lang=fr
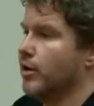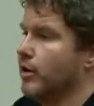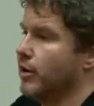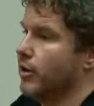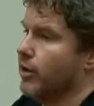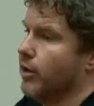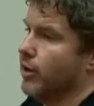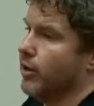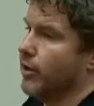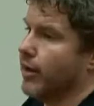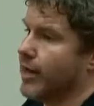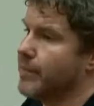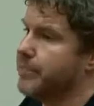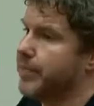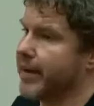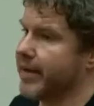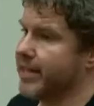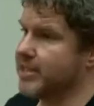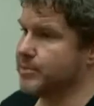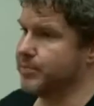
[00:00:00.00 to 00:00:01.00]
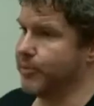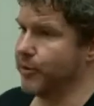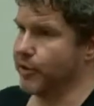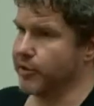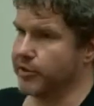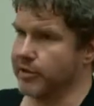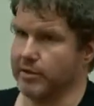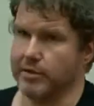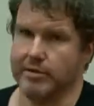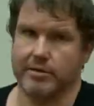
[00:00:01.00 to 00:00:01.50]
euh, réparer ce
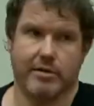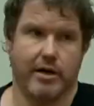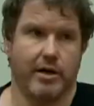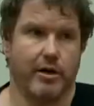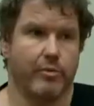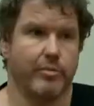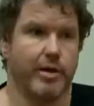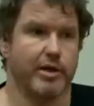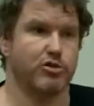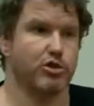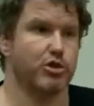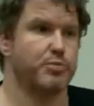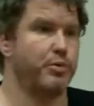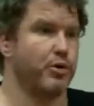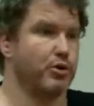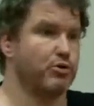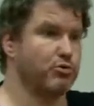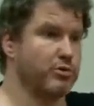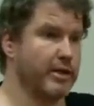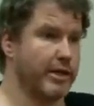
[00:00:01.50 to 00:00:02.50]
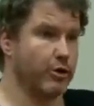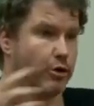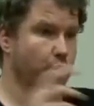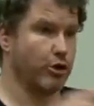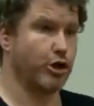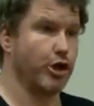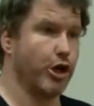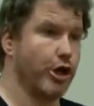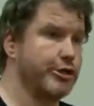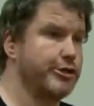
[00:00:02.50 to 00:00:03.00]
bug Alors bien sûr, je peux retourner dans le
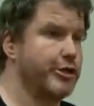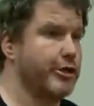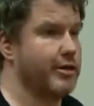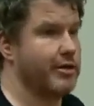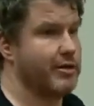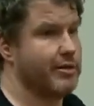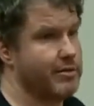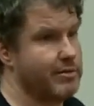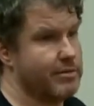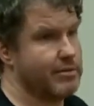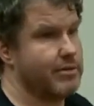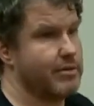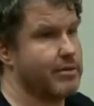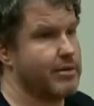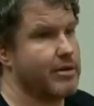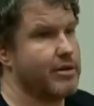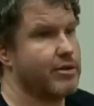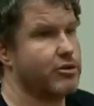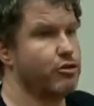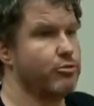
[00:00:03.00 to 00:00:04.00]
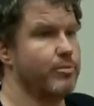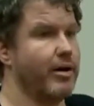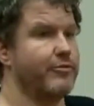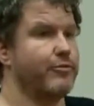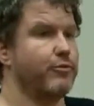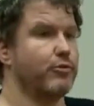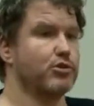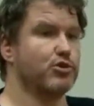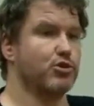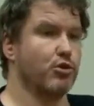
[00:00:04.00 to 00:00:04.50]
code de ma
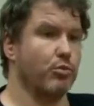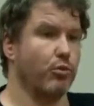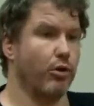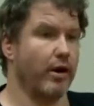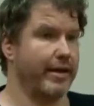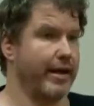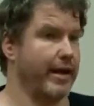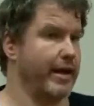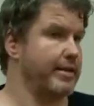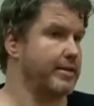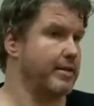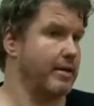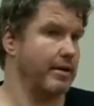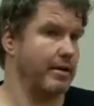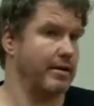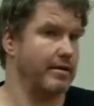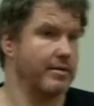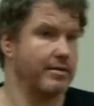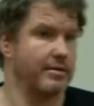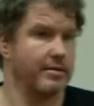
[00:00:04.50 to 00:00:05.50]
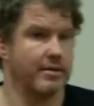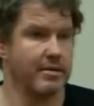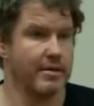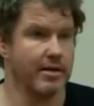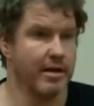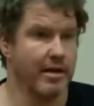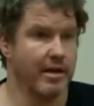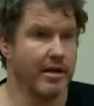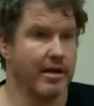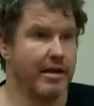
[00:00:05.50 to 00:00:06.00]
fonction moyenne
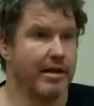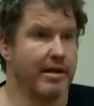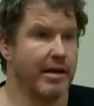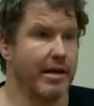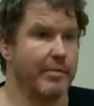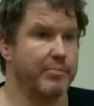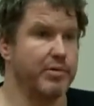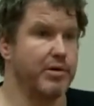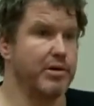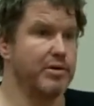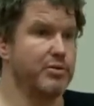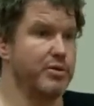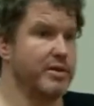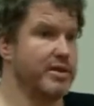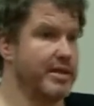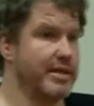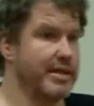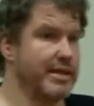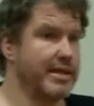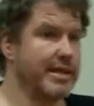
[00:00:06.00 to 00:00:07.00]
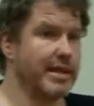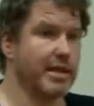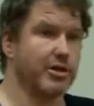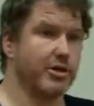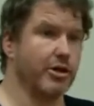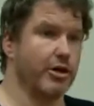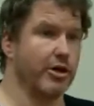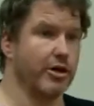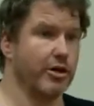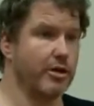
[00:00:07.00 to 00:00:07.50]
et puis lui dire
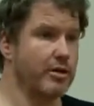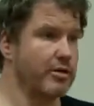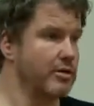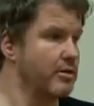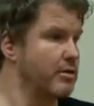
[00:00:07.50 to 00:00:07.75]
que